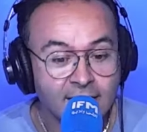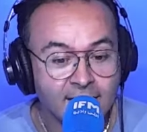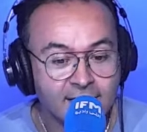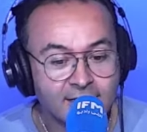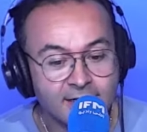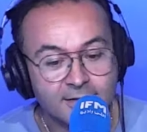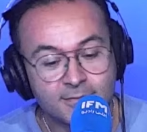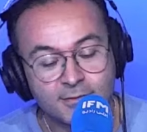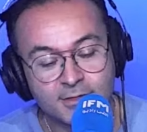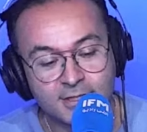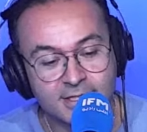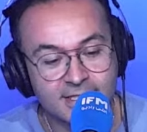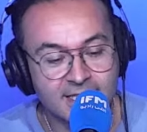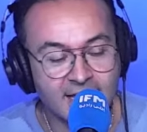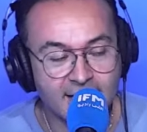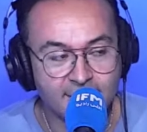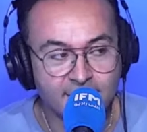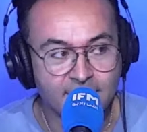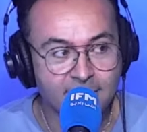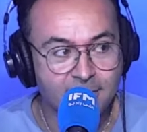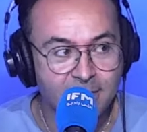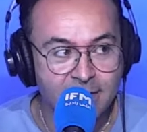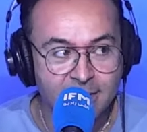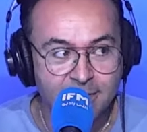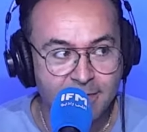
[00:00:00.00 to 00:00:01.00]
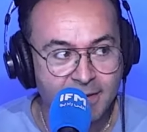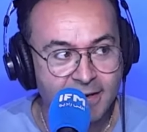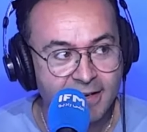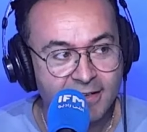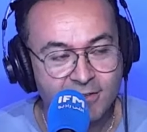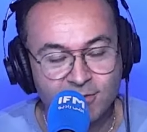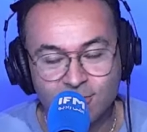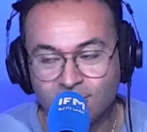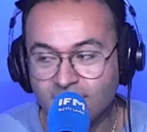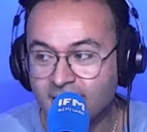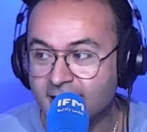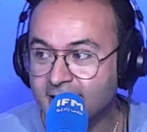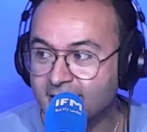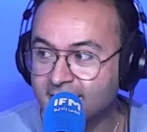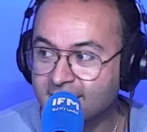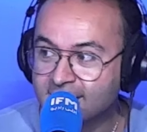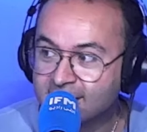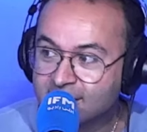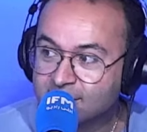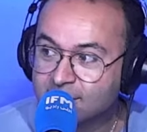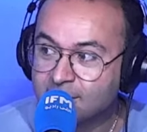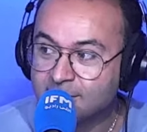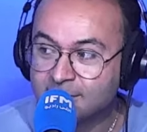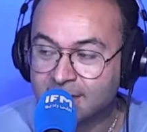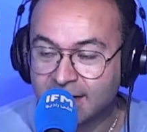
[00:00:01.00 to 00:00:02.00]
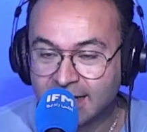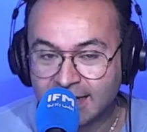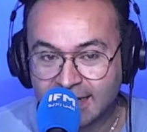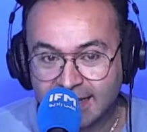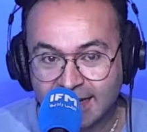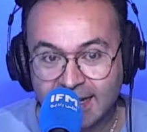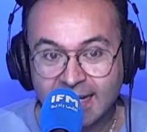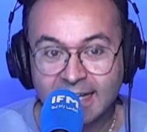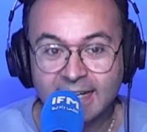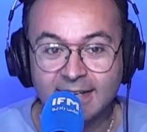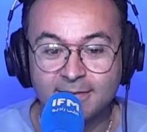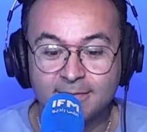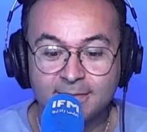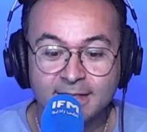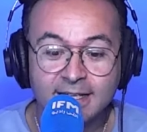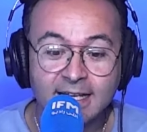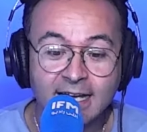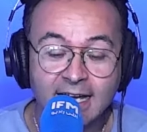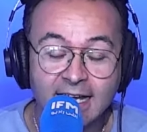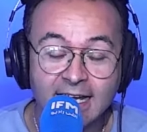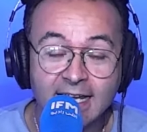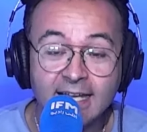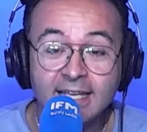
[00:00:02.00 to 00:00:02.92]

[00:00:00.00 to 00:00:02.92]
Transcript: نمشي زعما بريباراتوار الريتم نتاع القرايه نتاعها